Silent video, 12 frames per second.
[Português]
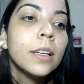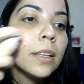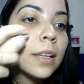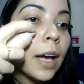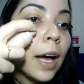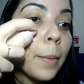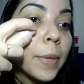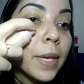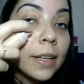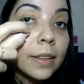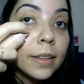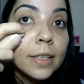né, a
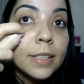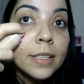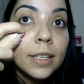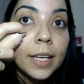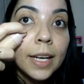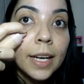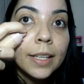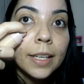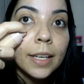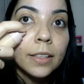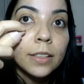minha terceira da cartela.